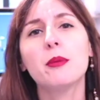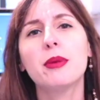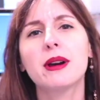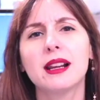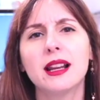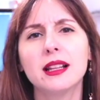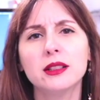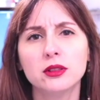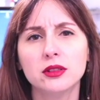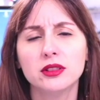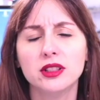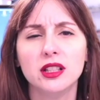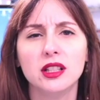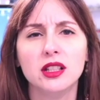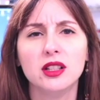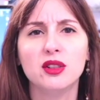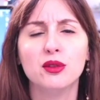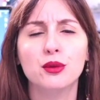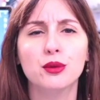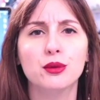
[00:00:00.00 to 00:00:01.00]
parlando
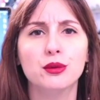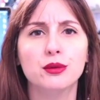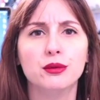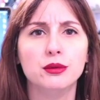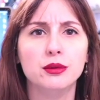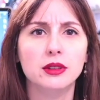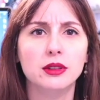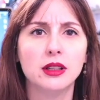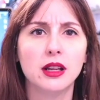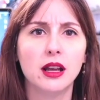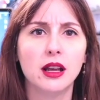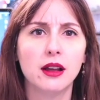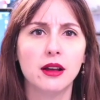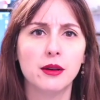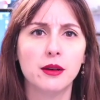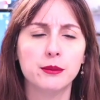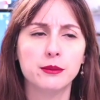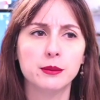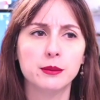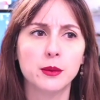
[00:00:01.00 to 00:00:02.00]
di un,
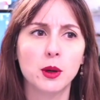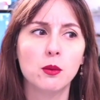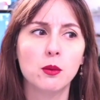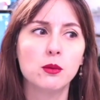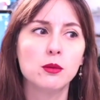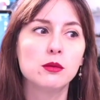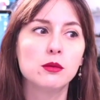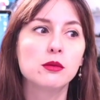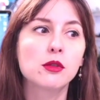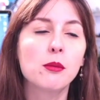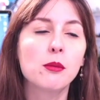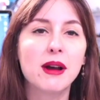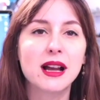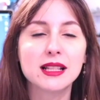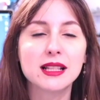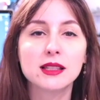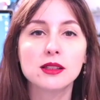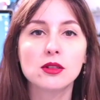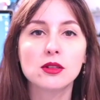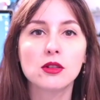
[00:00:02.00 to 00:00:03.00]
um, un,
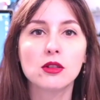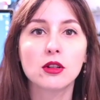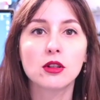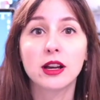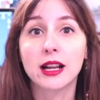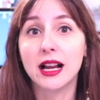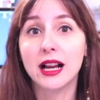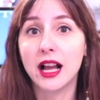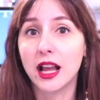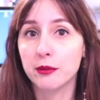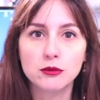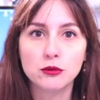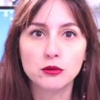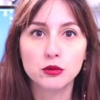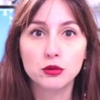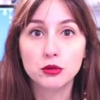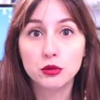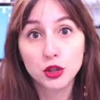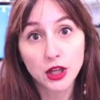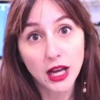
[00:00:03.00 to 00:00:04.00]
romanzo
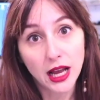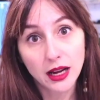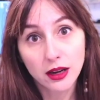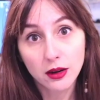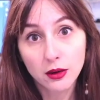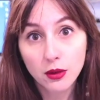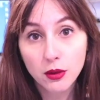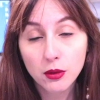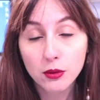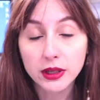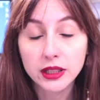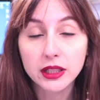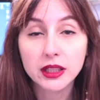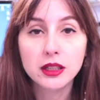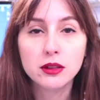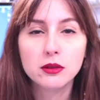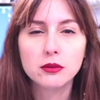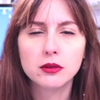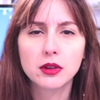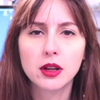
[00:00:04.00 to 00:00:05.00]
crime, un giallo,
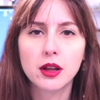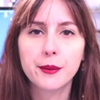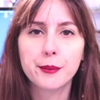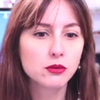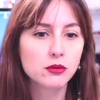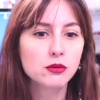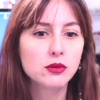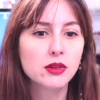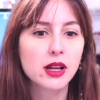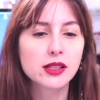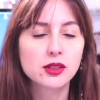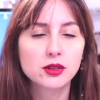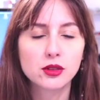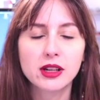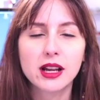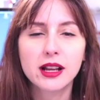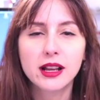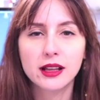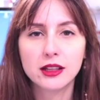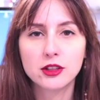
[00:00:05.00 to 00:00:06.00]
quindi un, um, una
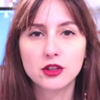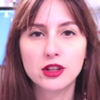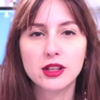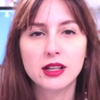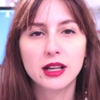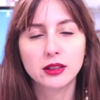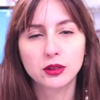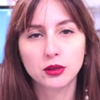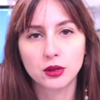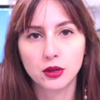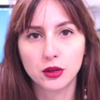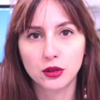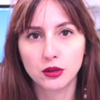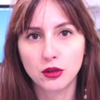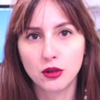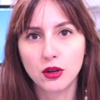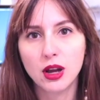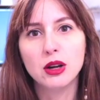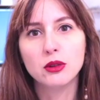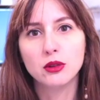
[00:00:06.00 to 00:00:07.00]
storia che gira
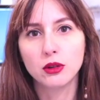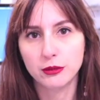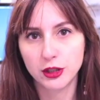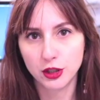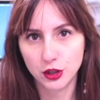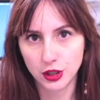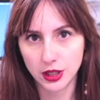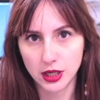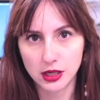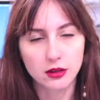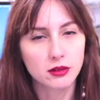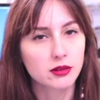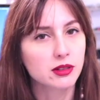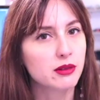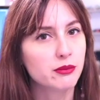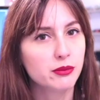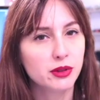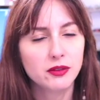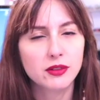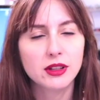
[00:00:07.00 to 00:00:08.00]
attorno a un omicidio,
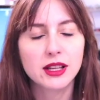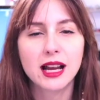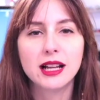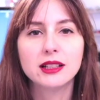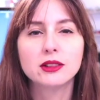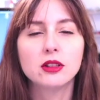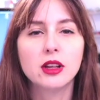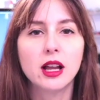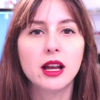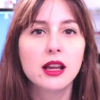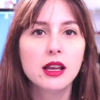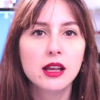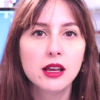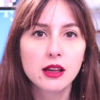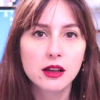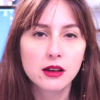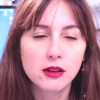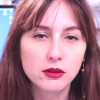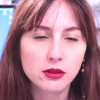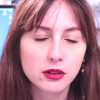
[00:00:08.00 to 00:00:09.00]
semplificandola,
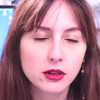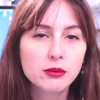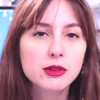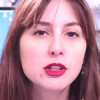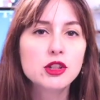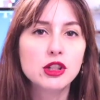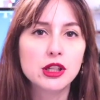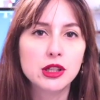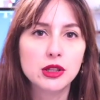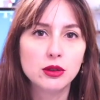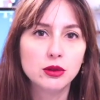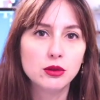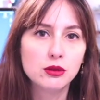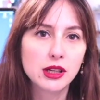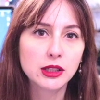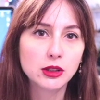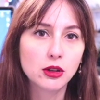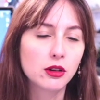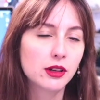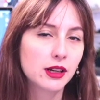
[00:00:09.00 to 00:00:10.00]
l'omicidio di
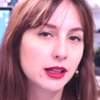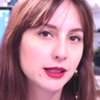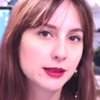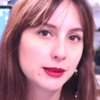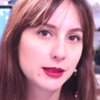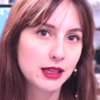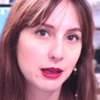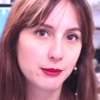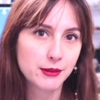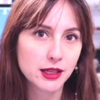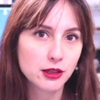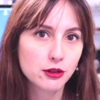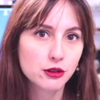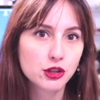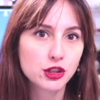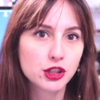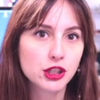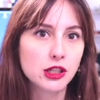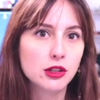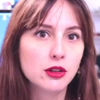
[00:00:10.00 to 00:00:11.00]
donna che si chiama
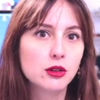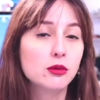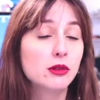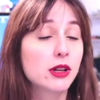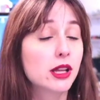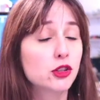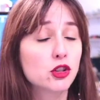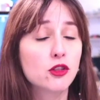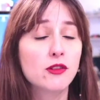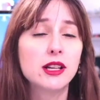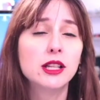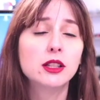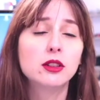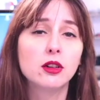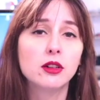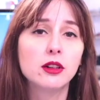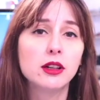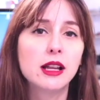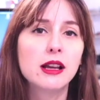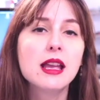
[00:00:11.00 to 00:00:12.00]
Yoshino, di una giovane
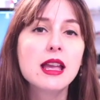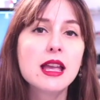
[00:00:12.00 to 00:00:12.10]
donna.